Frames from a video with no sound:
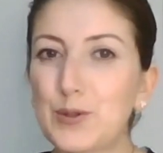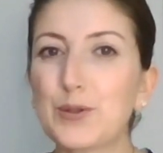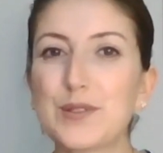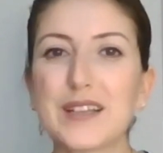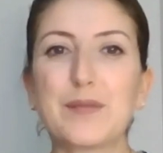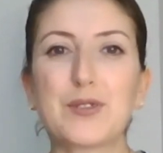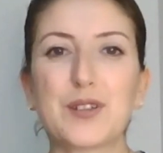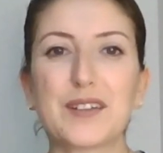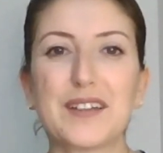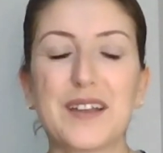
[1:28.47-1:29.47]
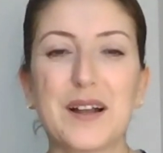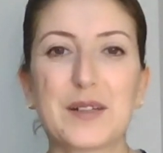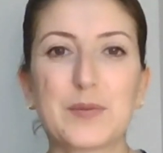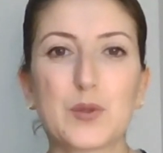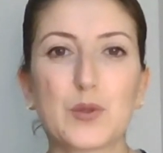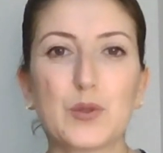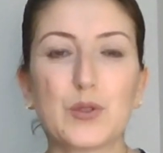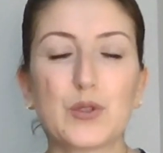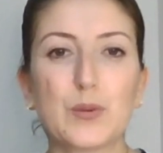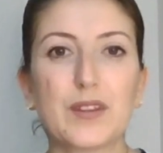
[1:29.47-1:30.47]
çok güzel bir şekilde yardımcı
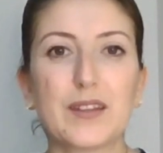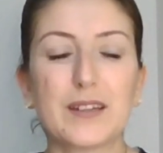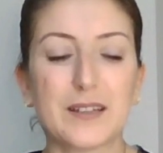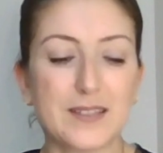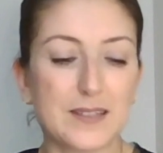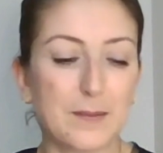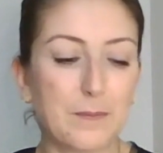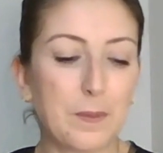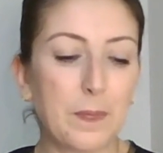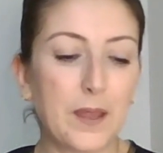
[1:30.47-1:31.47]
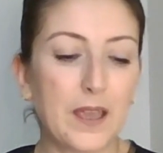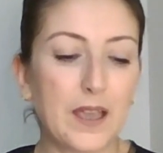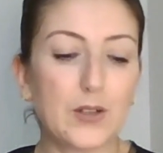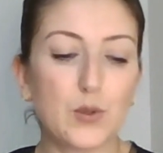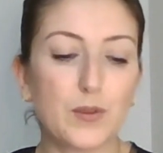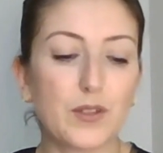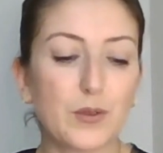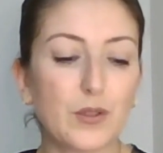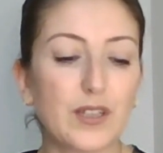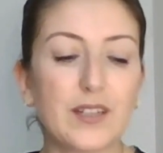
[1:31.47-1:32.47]
oluyor. Jüpiter'inizi yani
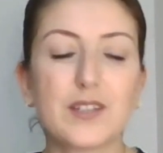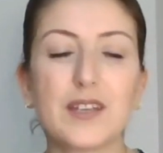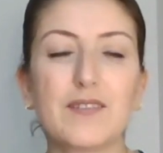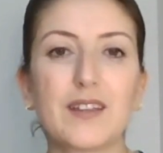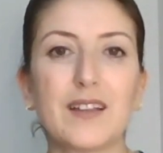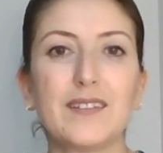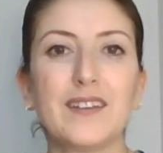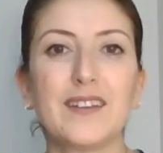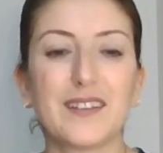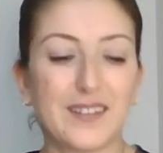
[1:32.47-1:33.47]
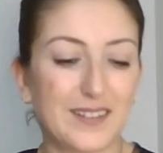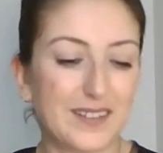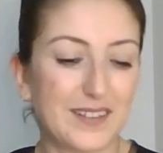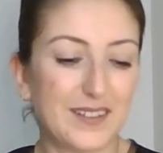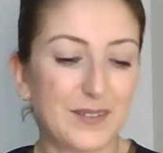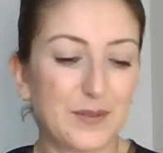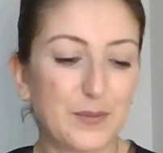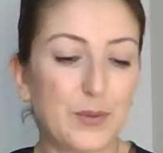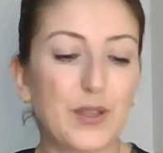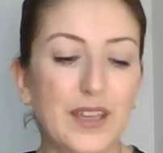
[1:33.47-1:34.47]
Jüpiter 12. evden e,
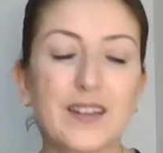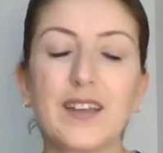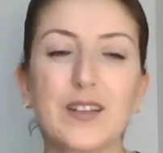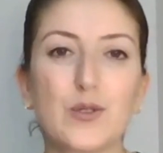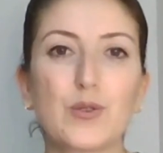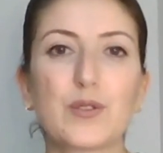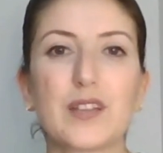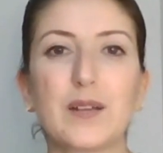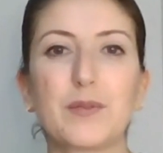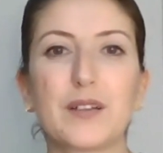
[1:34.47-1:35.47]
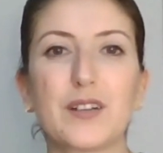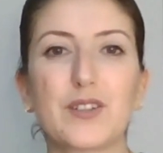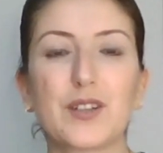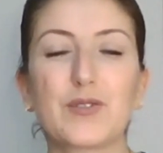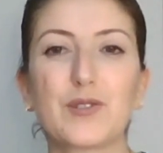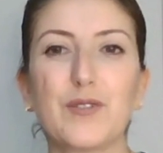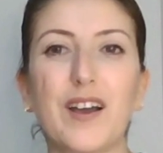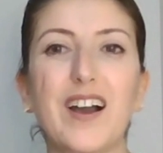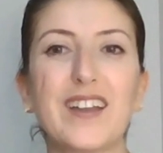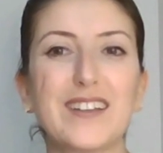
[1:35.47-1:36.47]
bu yeni aya çok güzel bir açı atıyor
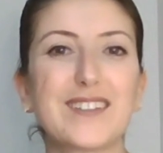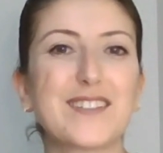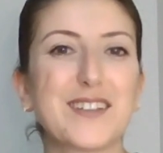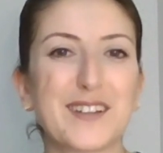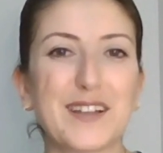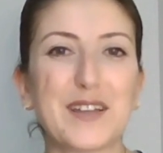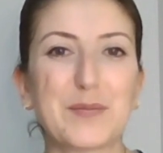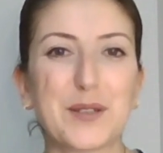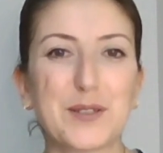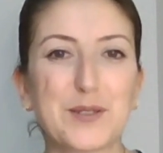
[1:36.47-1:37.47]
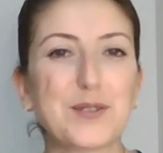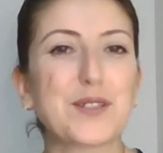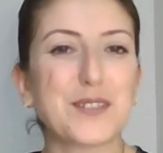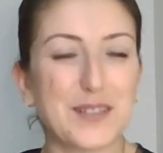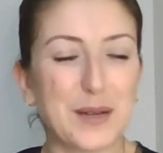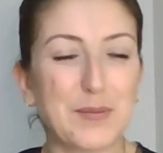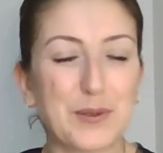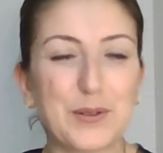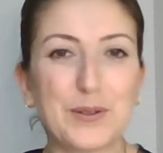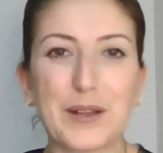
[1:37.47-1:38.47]
ve ailenizi ikna etmek istiyorsanız
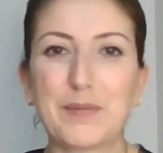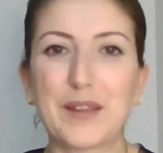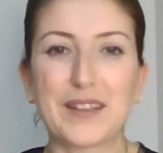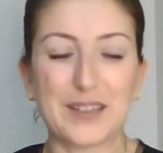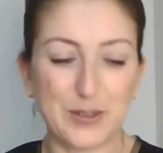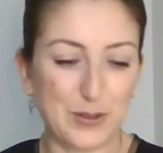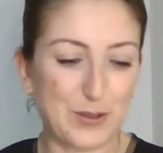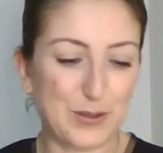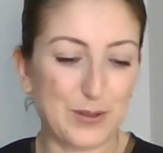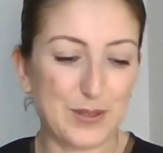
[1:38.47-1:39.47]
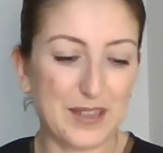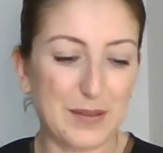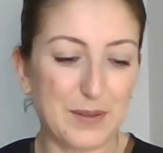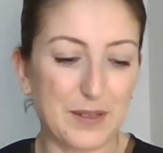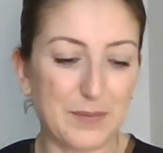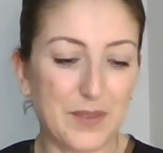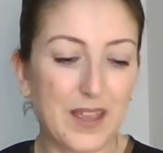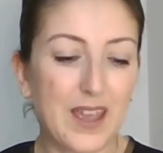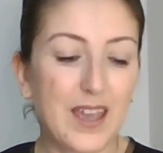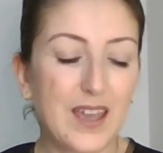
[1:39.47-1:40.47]
tam da o dönemden geçiyorsunuz diyebilirim.
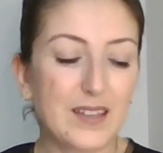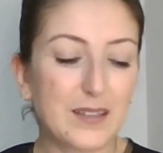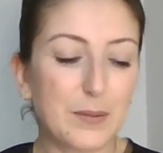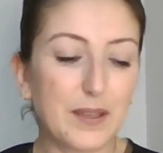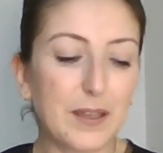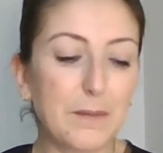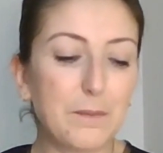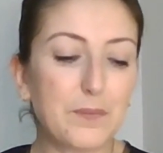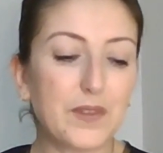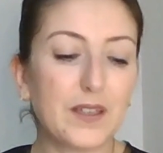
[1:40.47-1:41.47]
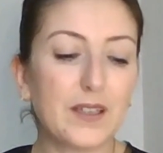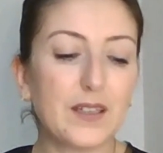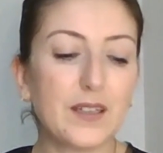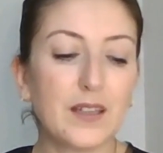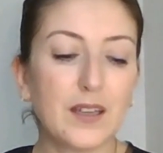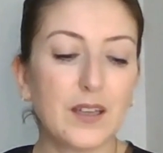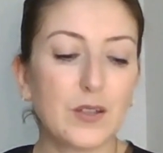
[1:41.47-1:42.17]
Tabii ki e,